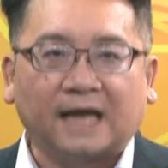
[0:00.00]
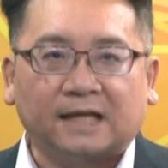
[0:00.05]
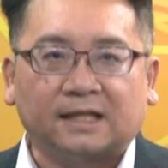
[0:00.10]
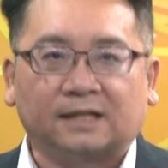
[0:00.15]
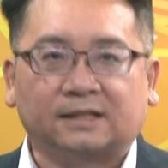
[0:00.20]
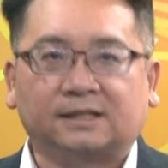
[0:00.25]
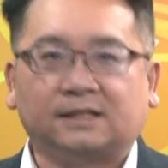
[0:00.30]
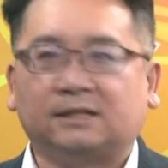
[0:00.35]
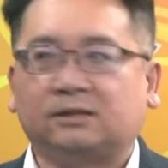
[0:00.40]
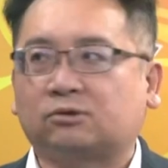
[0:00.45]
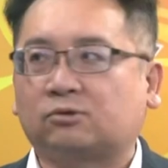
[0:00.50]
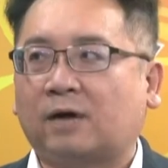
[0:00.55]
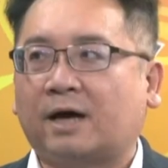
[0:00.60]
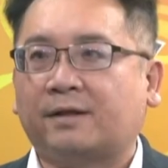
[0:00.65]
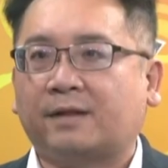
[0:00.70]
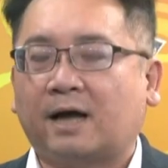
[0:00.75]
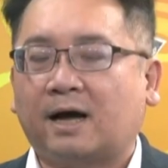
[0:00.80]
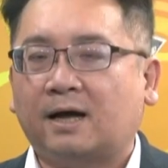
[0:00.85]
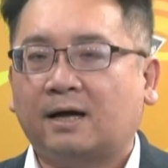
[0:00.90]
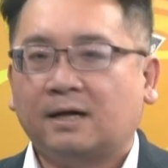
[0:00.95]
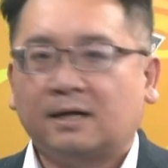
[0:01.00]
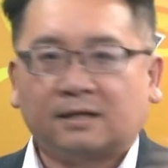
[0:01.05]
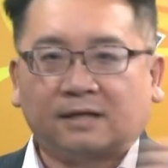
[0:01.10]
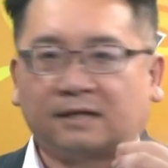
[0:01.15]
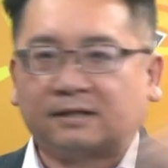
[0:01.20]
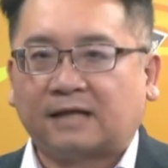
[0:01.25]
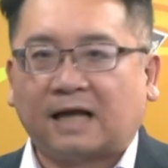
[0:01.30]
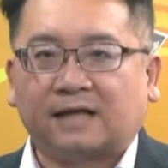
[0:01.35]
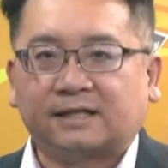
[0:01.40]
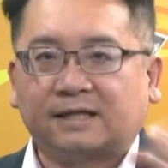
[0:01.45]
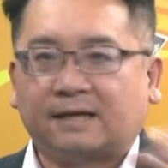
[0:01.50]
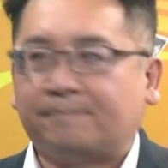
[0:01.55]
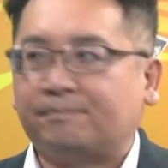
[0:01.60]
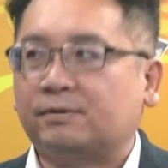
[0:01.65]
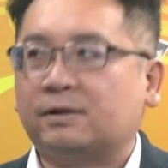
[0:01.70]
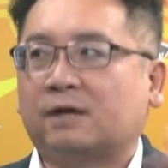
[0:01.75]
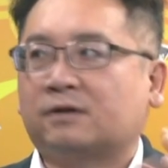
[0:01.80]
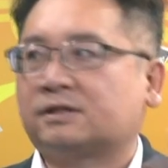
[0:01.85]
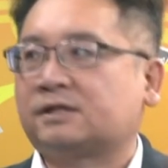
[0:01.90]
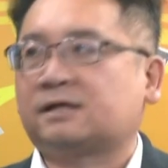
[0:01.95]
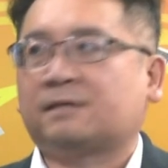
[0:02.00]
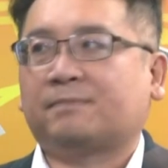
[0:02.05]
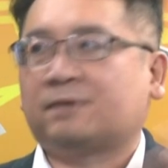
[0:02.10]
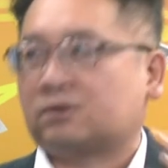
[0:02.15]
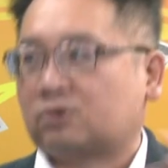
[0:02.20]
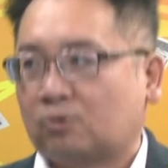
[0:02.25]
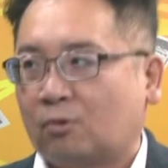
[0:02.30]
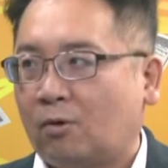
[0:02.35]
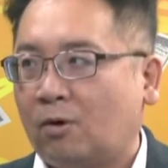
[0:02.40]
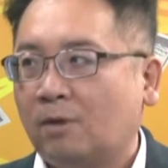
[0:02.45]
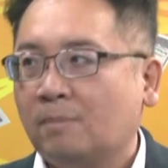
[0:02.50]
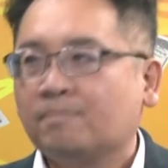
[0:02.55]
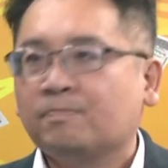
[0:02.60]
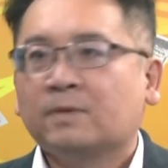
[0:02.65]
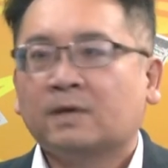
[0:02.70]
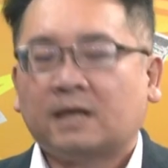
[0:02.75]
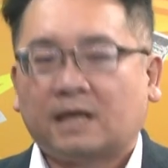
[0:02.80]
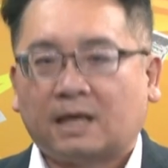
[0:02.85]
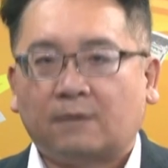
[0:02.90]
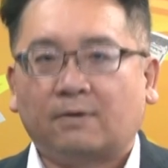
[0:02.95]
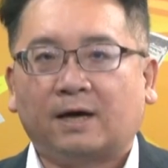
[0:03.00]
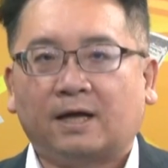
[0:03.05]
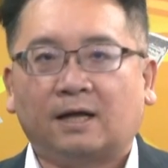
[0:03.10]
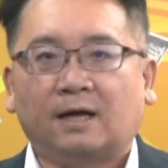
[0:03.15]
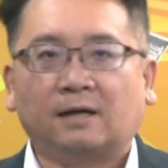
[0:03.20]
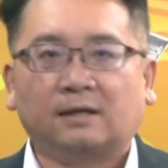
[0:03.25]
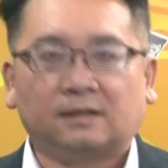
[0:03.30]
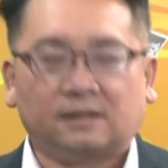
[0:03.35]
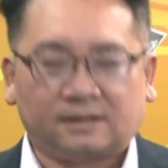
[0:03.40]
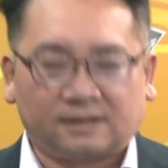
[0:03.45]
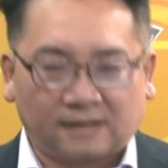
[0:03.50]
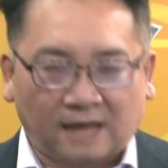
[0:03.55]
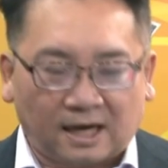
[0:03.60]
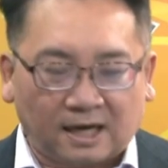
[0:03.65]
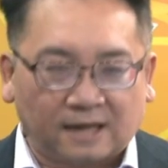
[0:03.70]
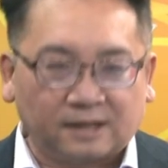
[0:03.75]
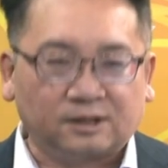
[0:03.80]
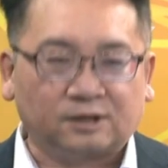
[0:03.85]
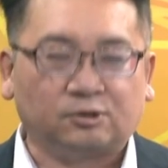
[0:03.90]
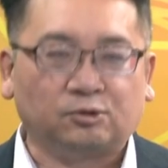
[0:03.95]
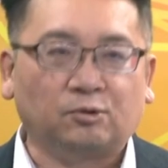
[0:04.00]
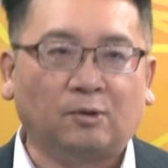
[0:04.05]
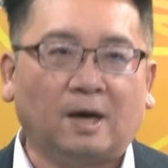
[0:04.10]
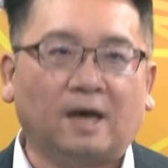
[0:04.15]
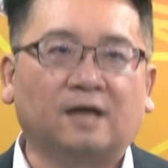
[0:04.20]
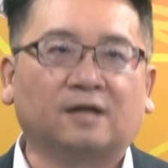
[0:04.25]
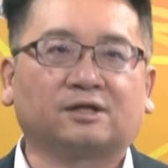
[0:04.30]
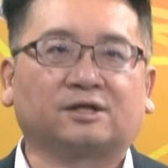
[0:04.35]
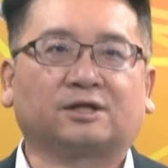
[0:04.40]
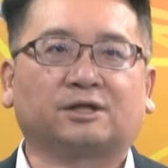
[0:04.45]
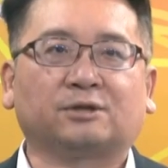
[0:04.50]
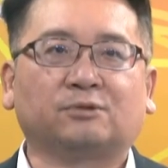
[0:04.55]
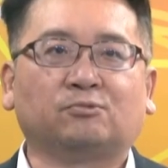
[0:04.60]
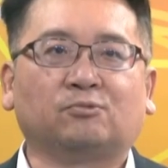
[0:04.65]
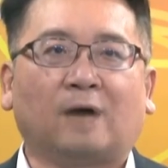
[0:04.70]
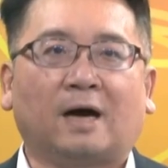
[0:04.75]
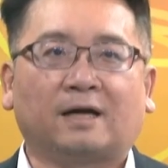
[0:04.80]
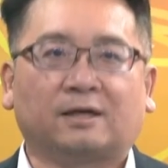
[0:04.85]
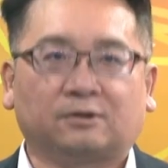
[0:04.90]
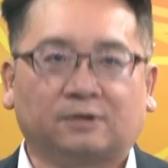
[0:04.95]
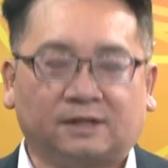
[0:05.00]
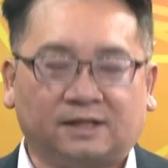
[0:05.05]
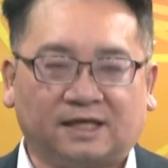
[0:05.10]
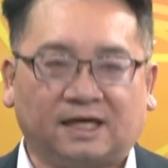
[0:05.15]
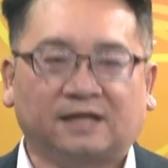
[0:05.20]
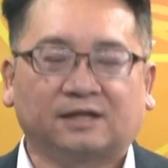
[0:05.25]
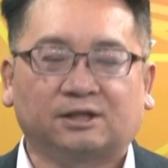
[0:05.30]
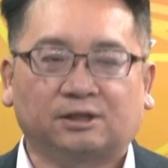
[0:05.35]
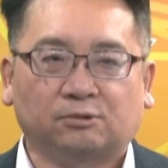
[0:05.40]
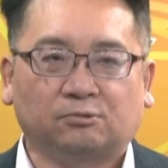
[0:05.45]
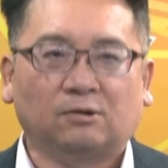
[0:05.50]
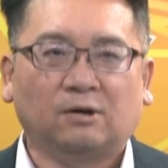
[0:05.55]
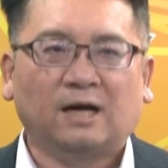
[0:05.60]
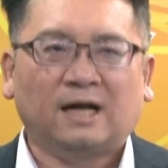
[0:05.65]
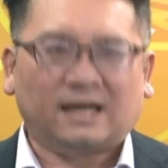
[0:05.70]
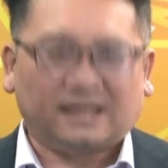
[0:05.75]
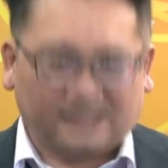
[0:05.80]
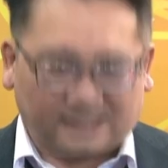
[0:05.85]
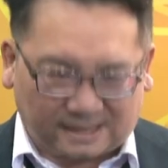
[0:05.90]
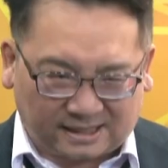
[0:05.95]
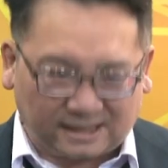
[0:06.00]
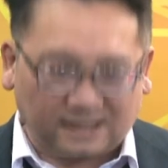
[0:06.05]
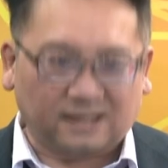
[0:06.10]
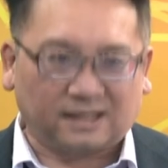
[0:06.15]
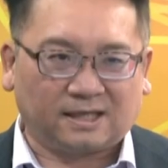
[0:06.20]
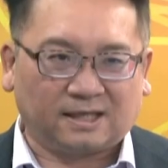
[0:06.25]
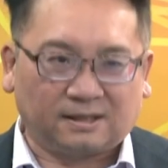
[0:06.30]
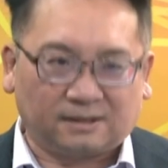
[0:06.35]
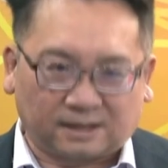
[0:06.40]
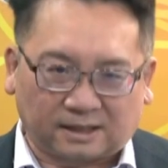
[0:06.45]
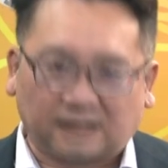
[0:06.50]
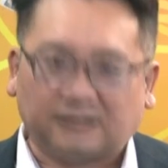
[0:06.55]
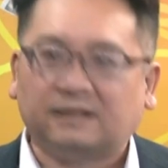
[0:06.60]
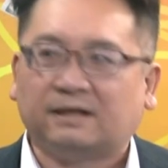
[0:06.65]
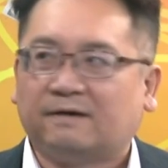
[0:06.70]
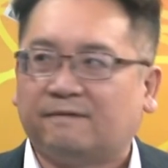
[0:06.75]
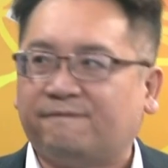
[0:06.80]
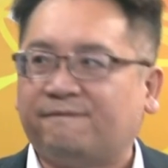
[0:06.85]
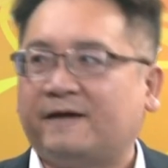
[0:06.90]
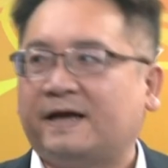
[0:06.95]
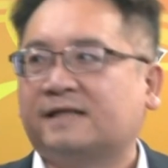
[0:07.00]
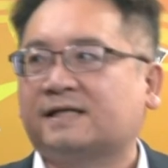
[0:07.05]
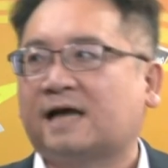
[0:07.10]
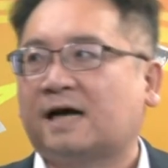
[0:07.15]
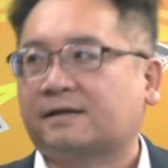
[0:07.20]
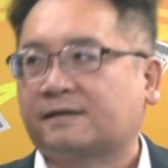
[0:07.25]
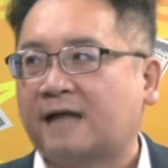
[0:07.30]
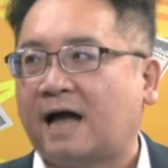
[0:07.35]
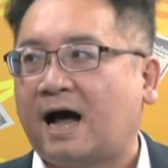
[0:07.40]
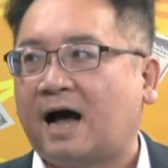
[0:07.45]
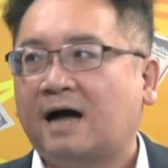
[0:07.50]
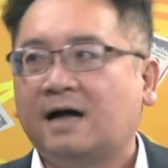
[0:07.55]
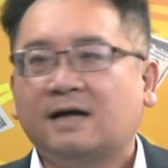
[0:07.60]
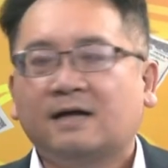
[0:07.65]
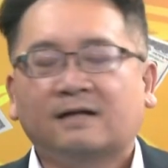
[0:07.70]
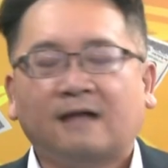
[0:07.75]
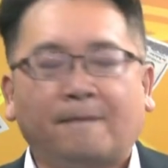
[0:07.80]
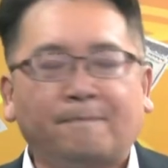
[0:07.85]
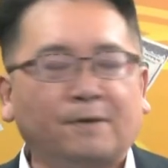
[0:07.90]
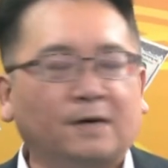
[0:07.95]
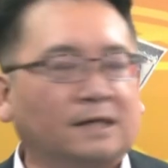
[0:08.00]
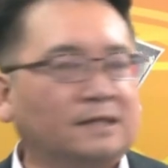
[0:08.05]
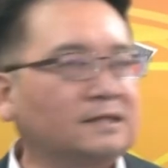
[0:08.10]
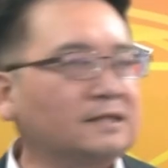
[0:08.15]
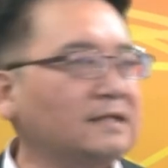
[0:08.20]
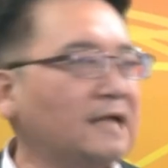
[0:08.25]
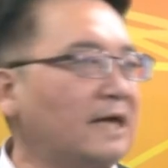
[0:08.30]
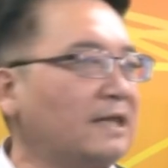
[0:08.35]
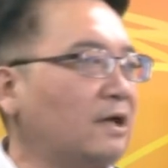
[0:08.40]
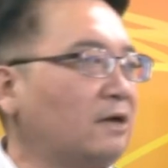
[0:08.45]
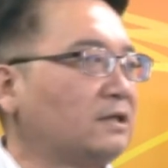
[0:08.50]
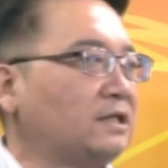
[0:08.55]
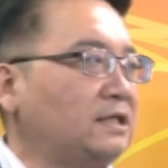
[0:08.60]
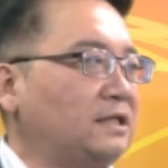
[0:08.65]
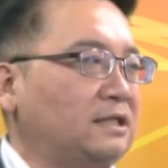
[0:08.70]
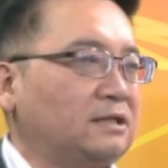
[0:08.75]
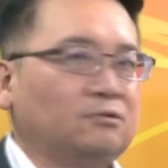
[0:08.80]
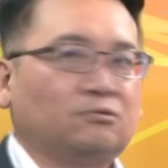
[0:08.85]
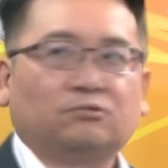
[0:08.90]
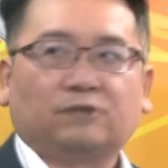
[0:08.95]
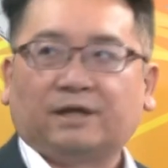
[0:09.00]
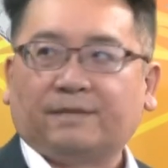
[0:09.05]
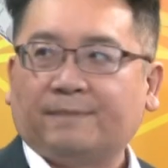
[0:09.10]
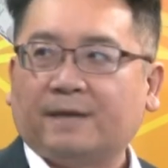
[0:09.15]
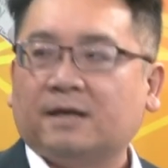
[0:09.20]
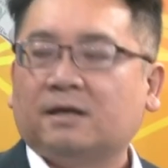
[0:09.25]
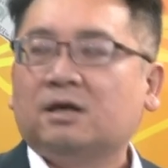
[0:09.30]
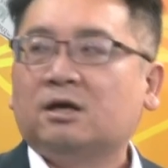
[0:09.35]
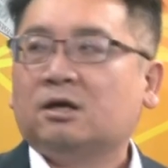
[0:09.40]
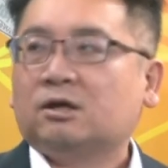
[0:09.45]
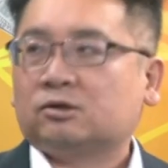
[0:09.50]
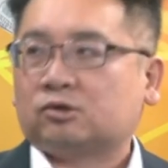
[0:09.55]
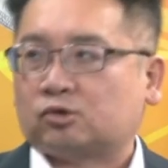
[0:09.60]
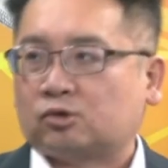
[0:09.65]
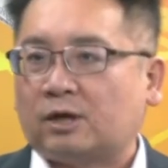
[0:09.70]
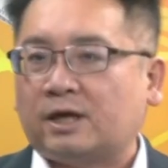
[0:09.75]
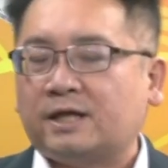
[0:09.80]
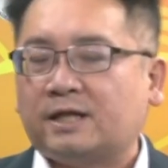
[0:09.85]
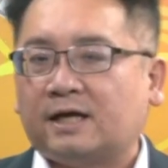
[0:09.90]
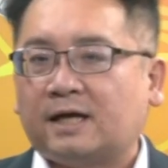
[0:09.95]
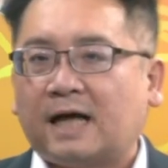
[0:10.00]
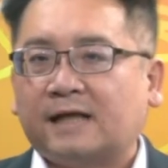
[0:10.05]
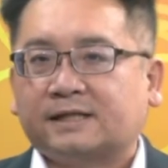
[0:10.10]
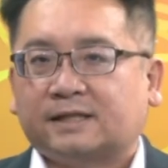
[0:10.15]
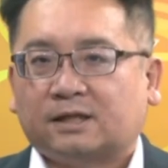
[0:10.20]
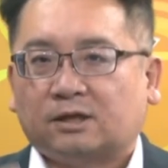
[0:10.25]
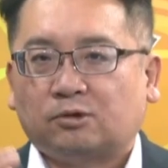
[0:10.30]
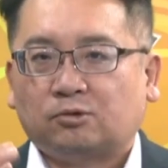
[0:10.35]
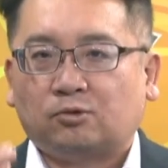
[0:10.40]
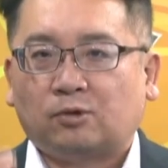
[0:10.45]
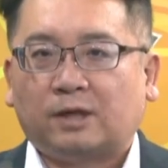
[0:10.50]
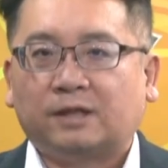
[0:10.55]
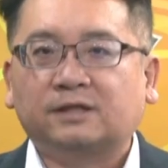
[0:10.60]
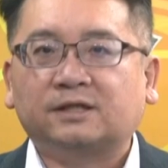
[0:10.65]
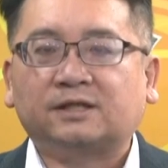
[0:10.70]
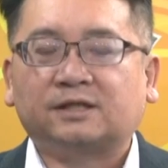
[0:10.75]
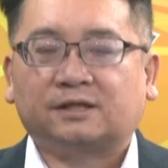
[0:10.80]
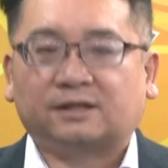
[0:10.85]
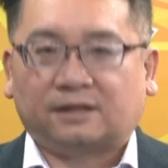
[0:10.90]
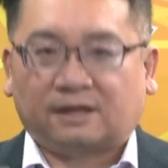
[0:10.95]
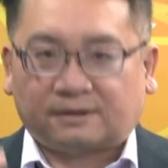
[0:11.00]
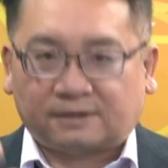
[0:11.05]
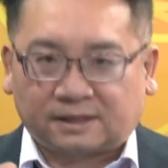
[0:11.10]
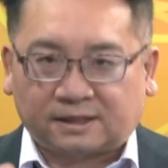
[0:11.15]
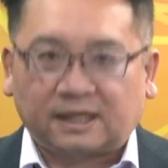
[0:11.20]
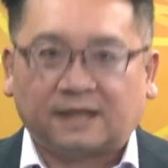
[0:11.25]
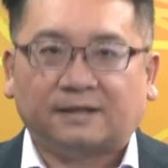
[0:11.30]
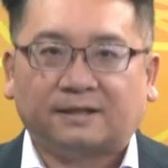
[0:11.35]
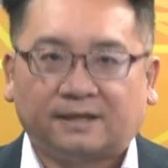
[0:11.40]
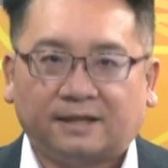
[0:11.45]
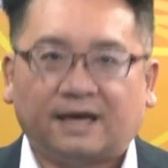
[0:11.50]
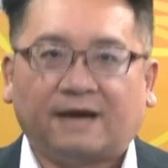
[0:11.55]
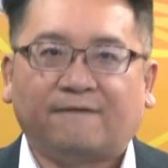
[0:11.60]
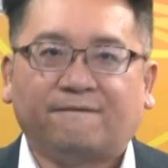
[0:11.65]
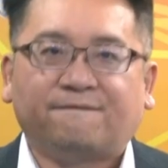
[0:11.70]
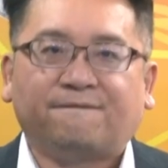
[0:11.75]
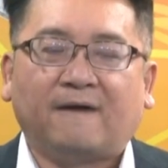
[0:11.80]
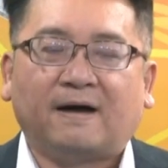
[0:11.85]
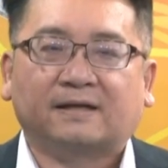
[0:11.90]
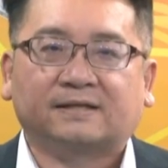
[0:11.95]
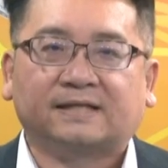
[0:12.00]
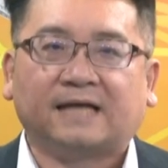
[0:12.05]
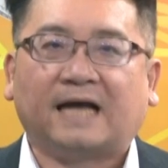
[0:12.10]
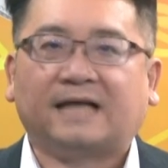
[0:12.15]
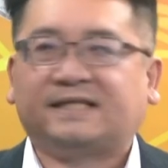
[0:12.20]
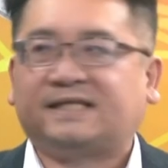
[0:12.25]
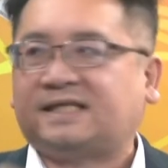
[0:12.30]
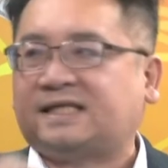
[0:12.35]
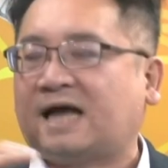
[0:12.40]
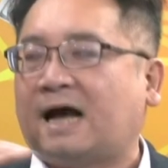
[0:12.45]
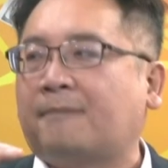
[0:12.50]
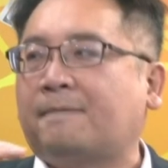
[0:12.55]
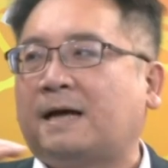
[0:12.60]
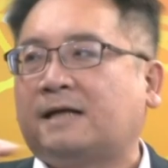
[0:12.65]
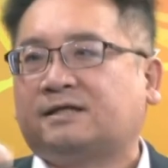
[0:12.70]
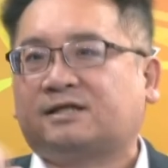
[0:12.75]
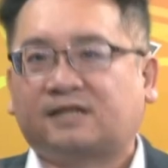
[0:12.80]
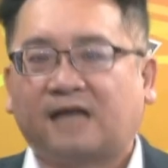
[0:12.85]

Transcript: 家的计算啊，它搭载不了这么多，因为呢 ，Su 二十五啊，也就歼十五。 机体真的非常大，它不可能塞到机库里面，所以呢，它只能原始的阵列放在甲板